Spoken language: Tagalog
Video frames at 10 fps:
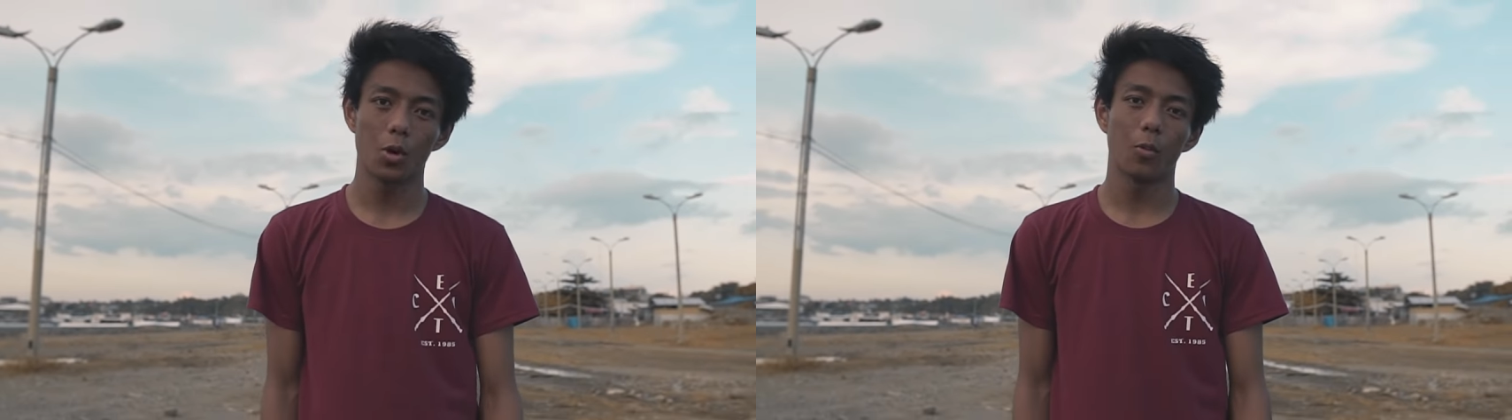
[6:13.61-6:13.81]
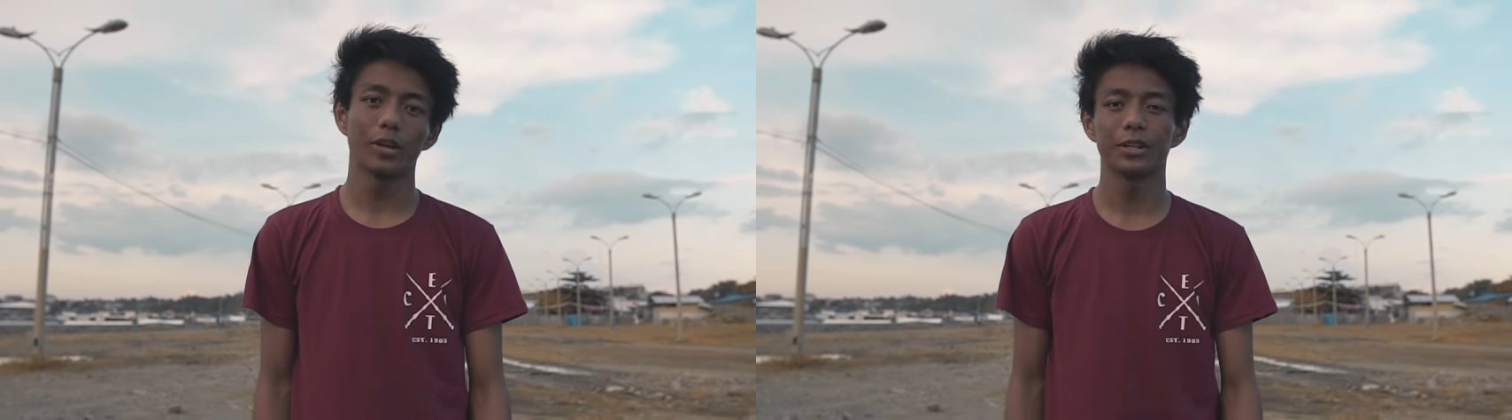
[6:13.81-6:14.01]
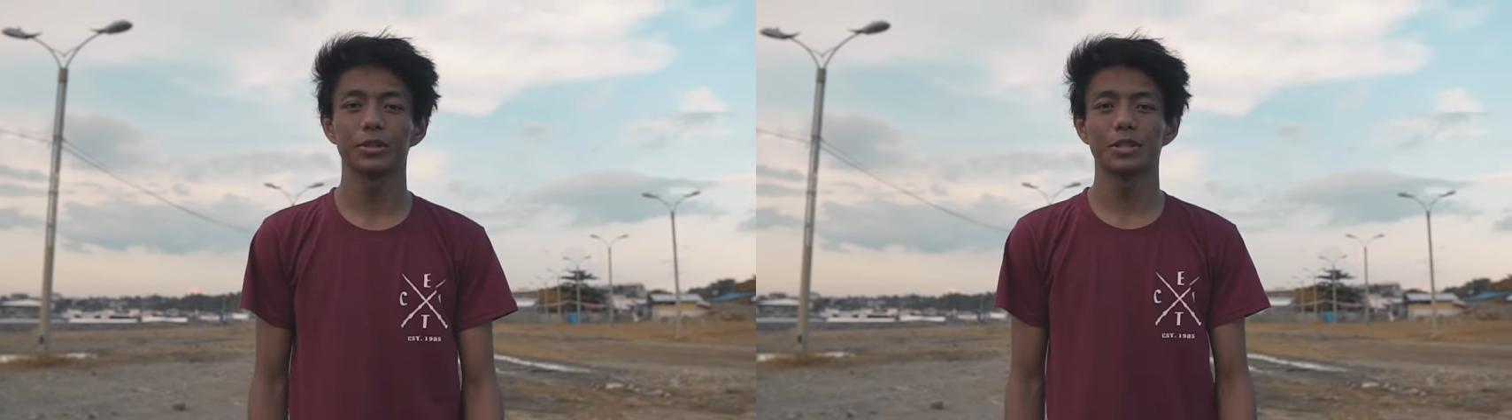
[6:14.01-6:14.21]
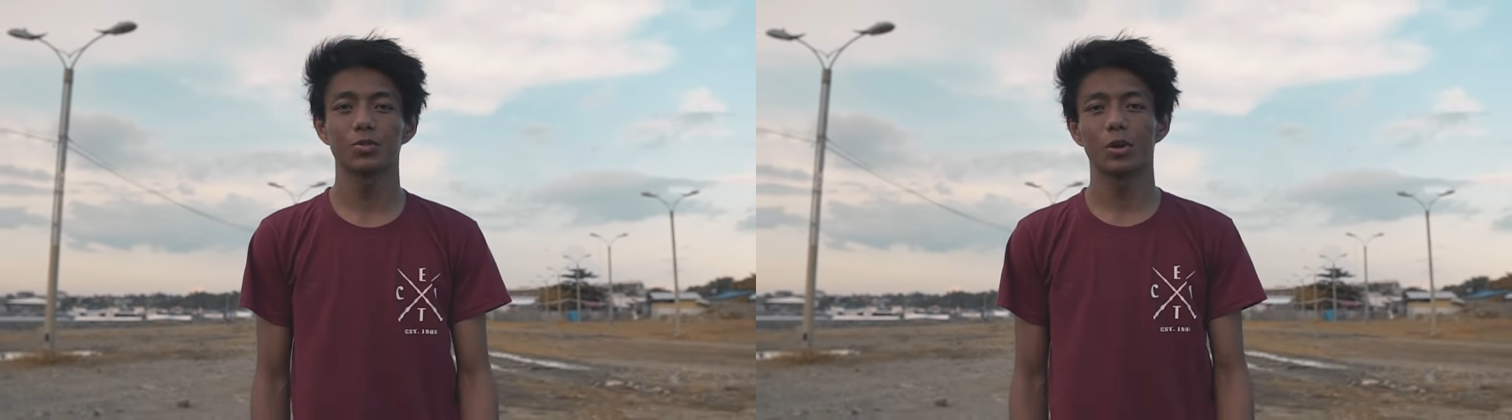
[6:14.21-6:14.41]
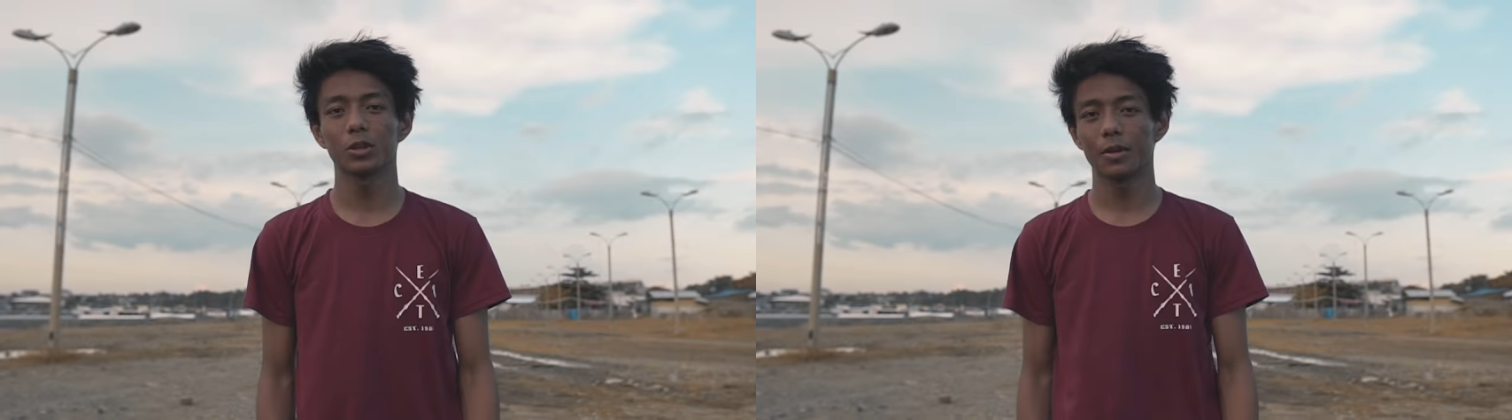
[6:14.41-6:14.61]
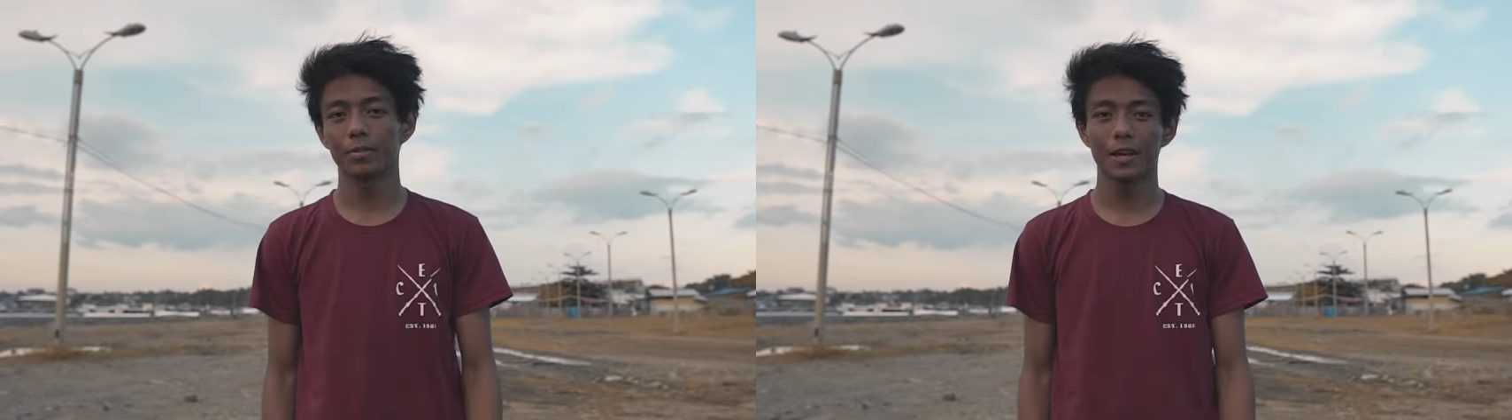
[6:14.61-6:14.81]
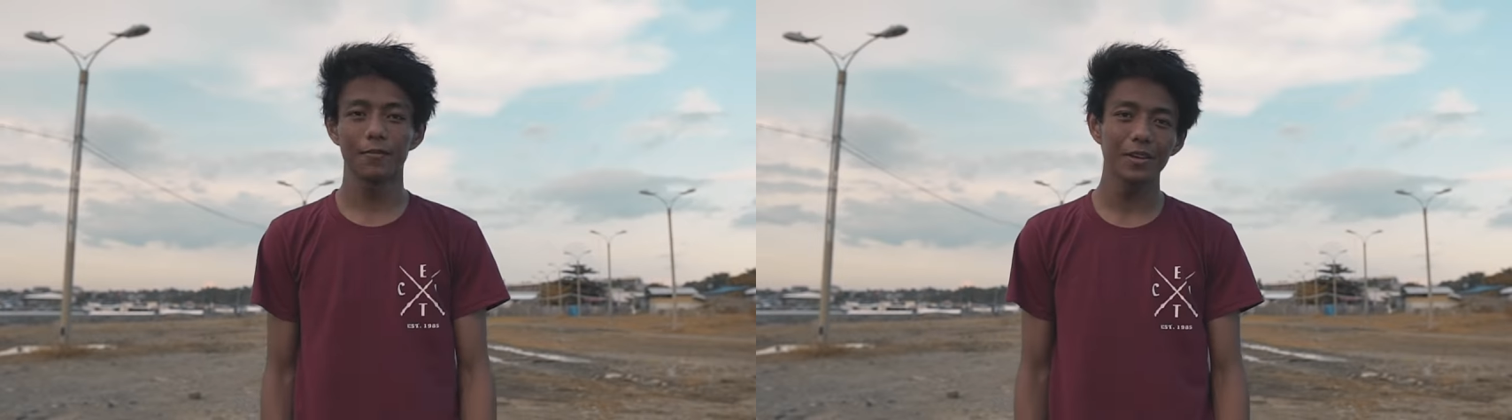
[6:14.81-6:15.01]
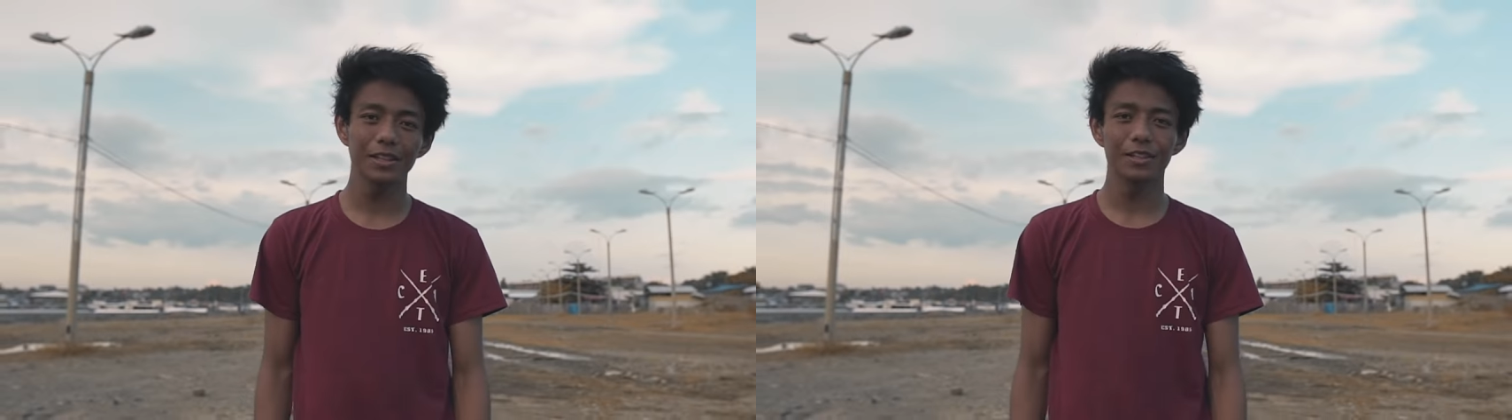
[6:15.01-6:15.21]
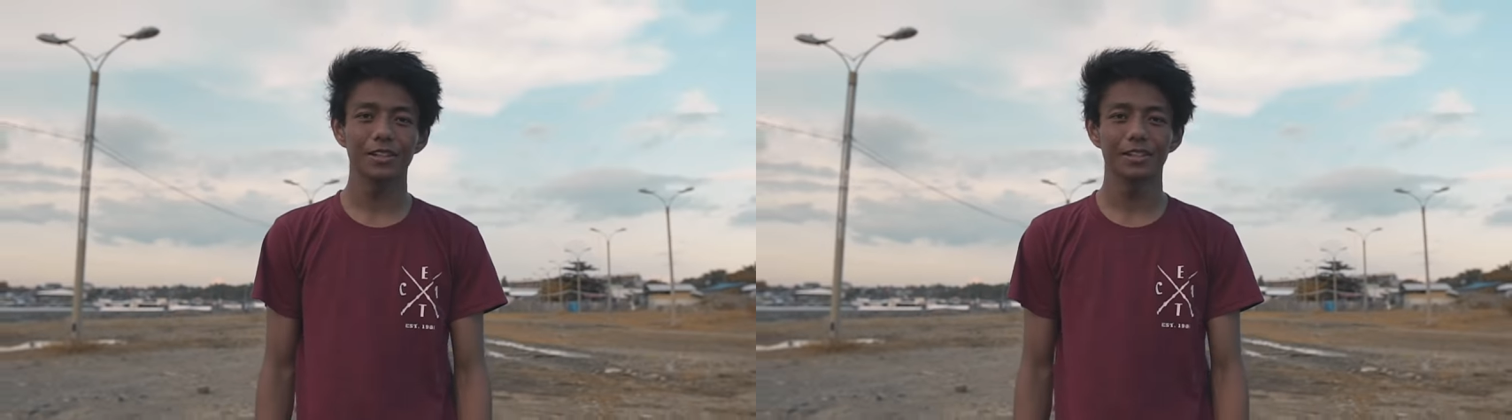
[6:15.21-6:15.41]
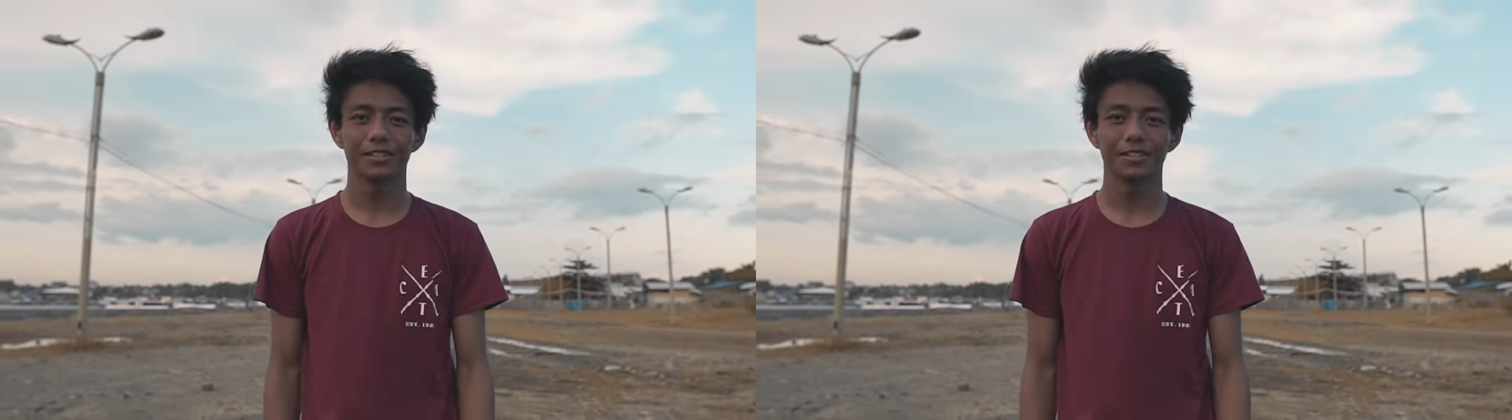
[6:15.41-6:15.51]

Whether you just want to apply a filter,